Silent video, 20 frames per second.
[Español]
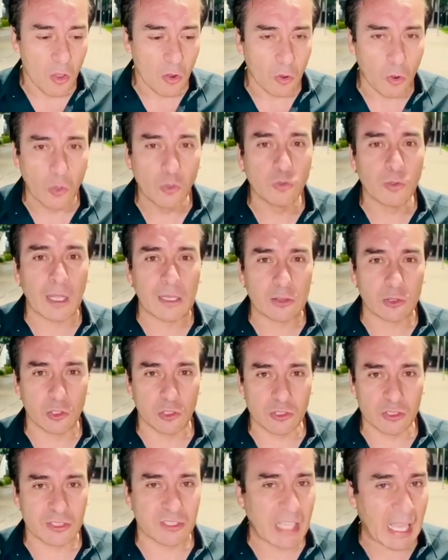con una
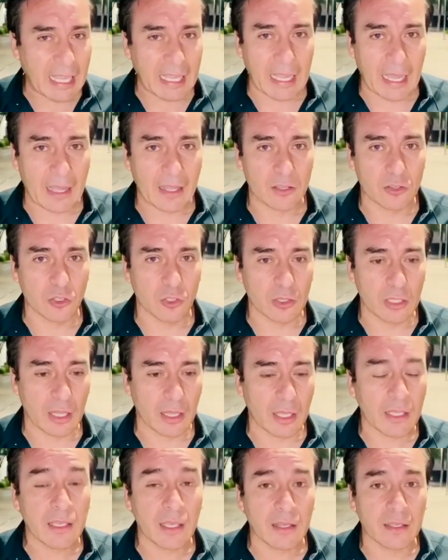tos seca,
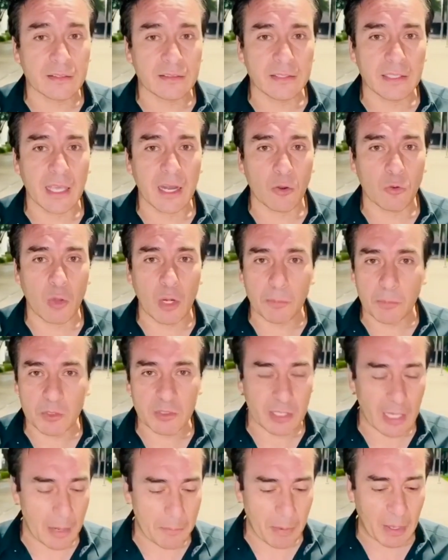donde ella decía el cuerpo
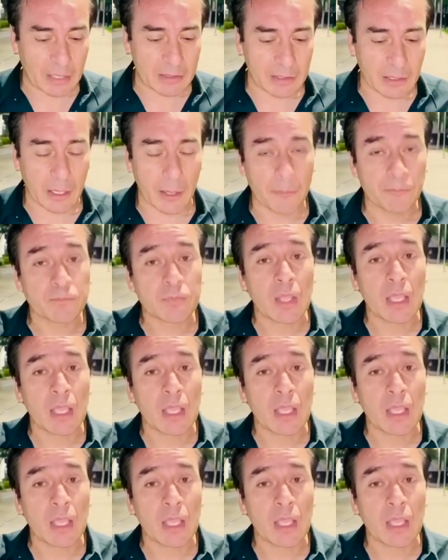se le partía.